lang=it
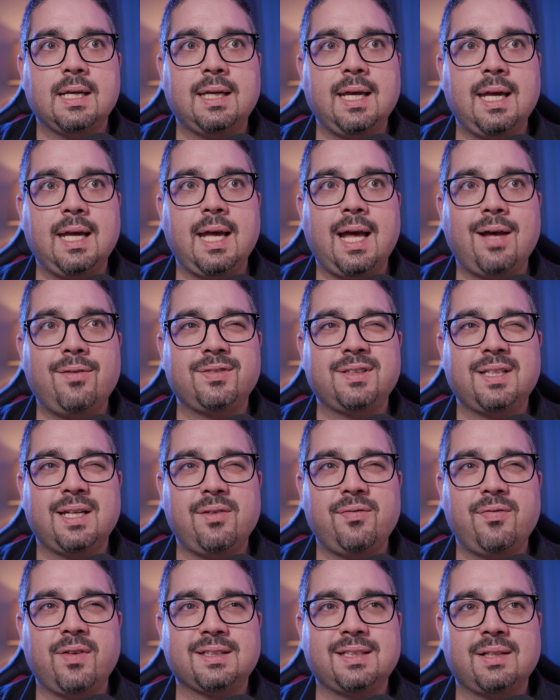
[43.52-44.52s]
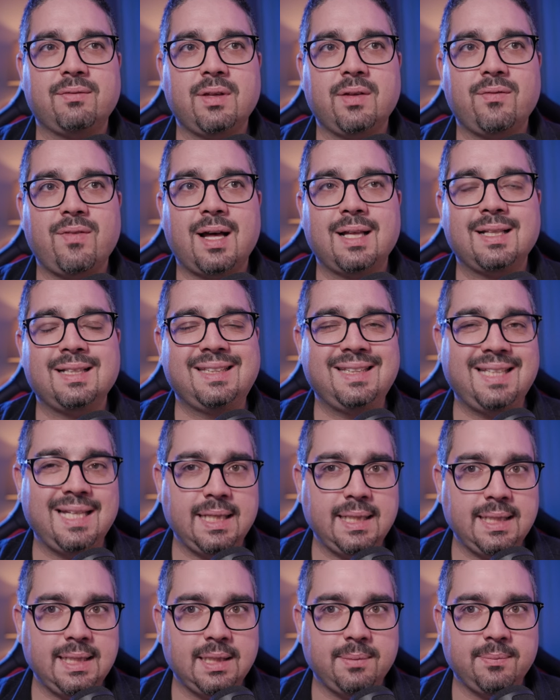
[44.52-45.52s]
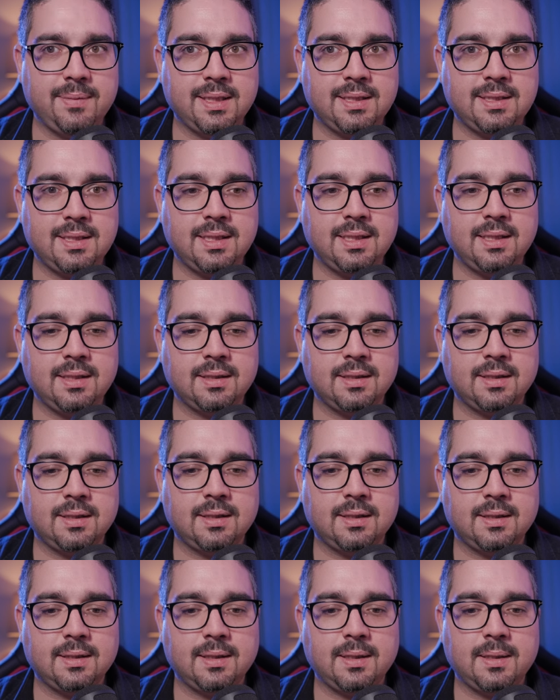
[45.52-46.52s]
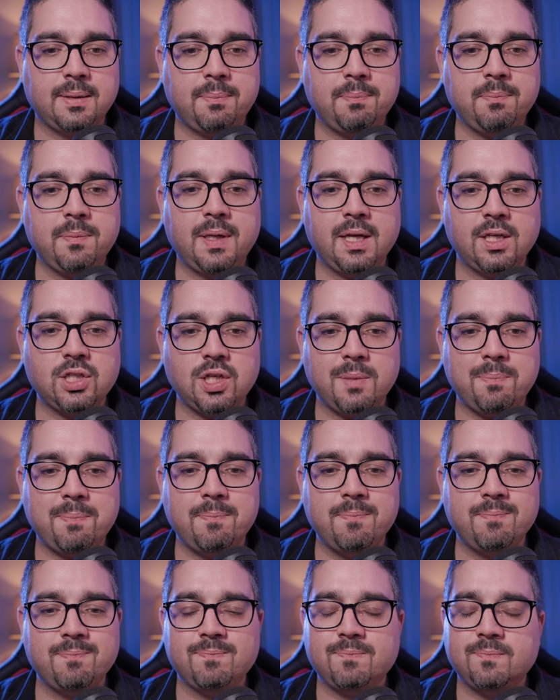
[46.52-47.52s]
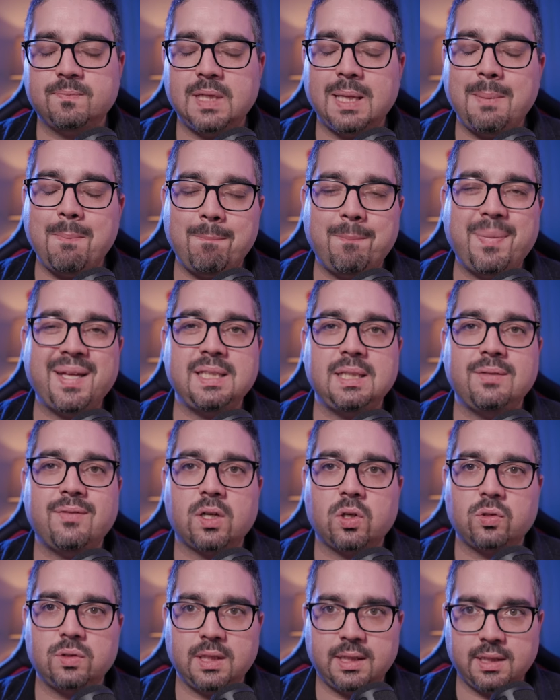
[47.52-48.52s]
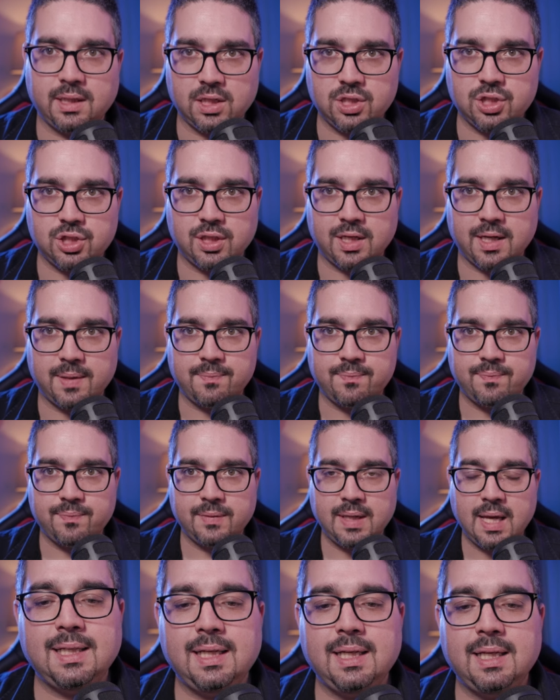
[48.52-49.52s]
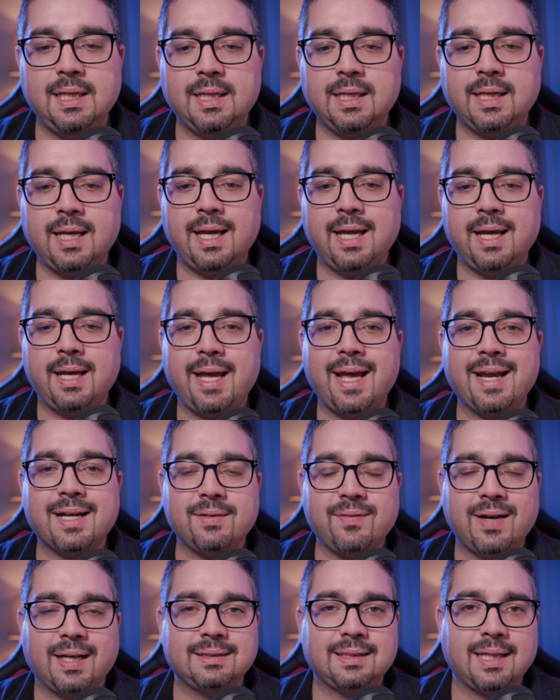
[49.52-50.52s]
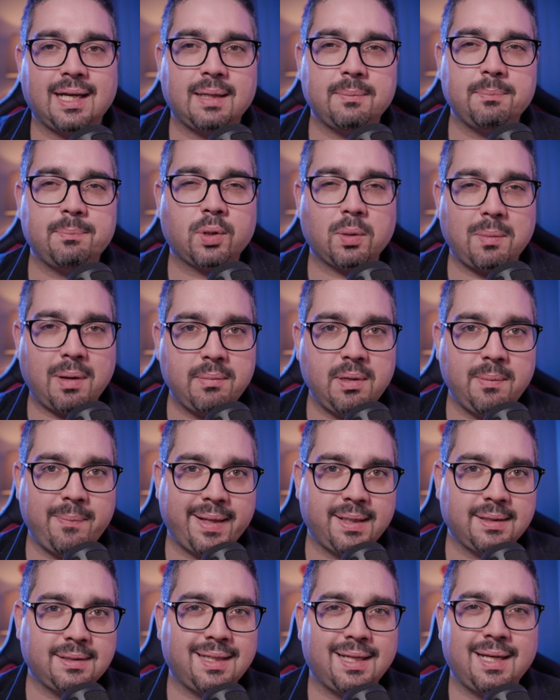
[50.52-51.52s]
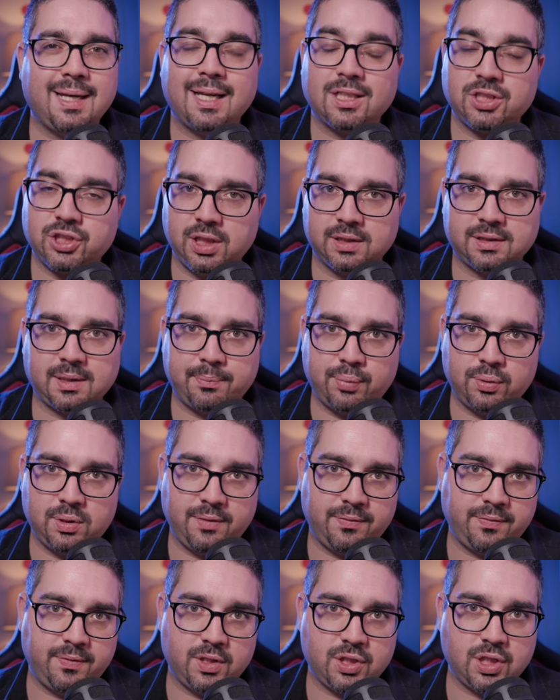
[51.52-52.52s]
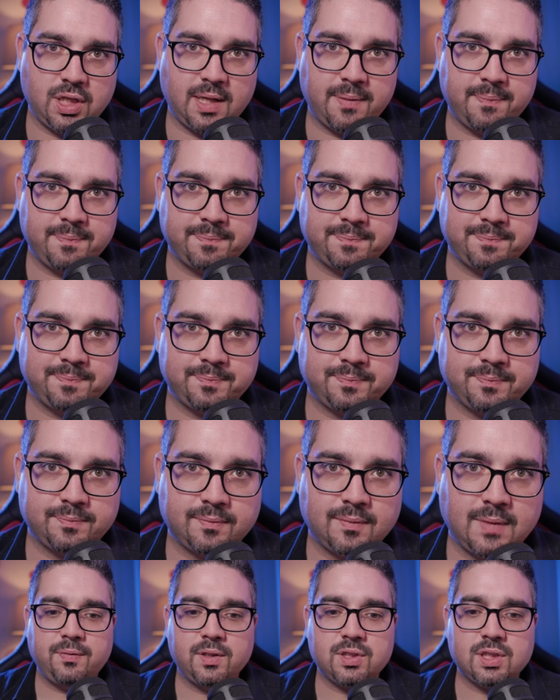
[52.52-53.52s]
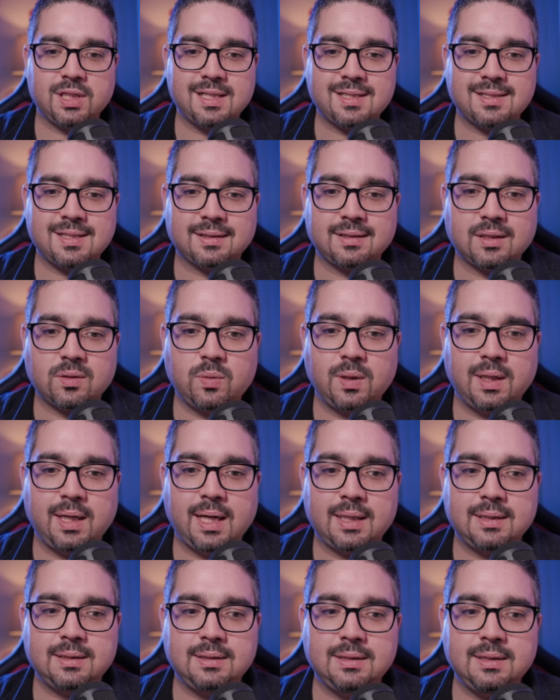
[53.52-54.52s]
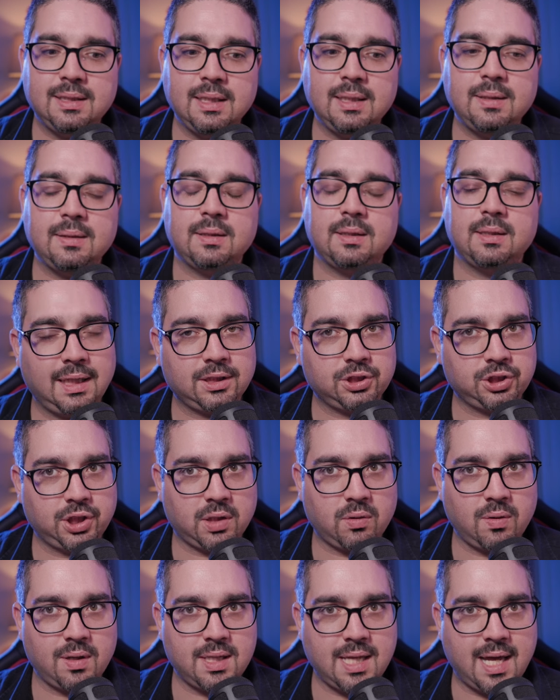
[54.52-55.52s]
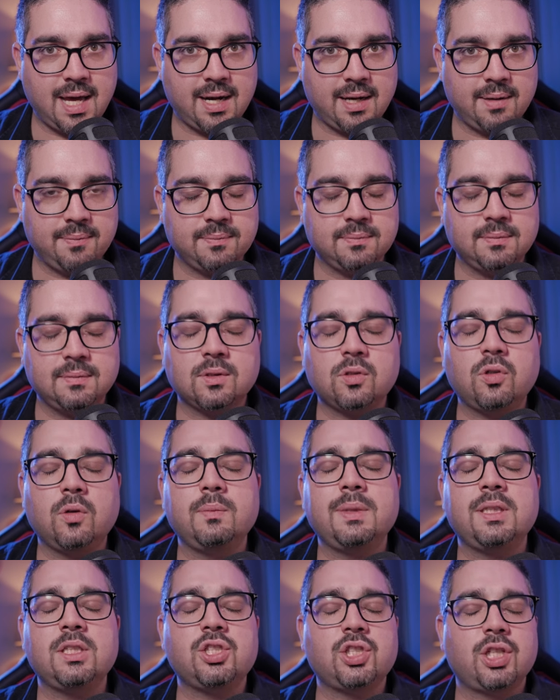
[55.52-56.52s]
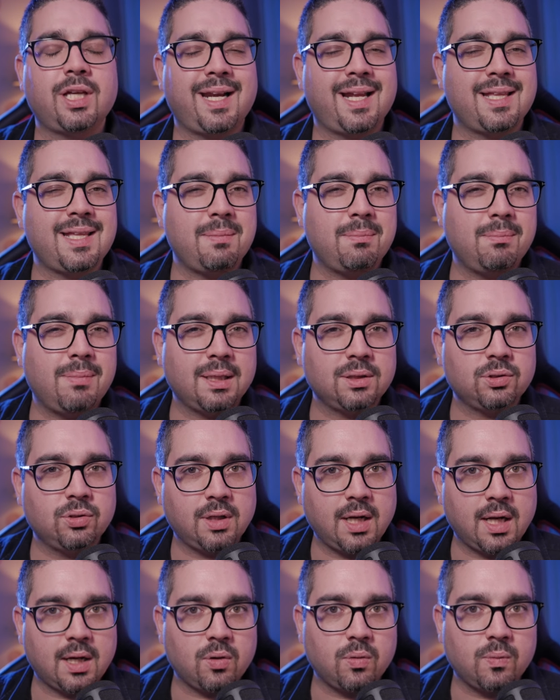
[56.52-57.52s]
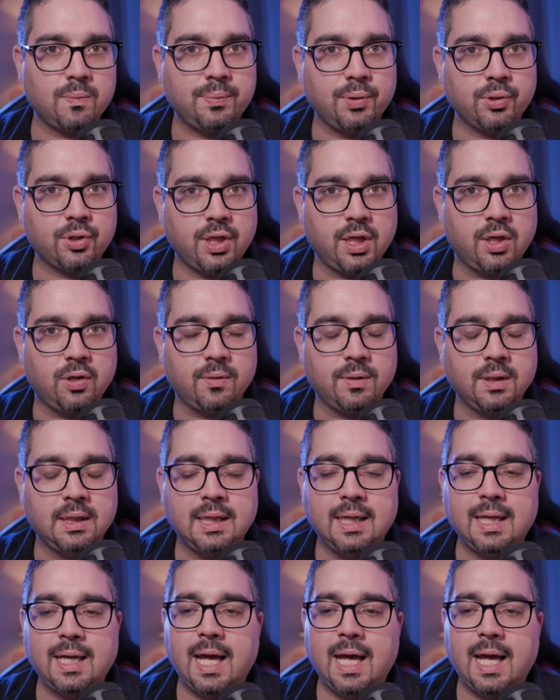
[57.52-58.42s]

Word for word: che After Effects aveva dei limiti eh, che ci mh, mm, impedivano di crescere ed è lì che è arrivata probabilmente la scelta più difficile. La scelta più difficile è stata quella di lasciarlo andare, cominciare ad abbandonarlo un pochino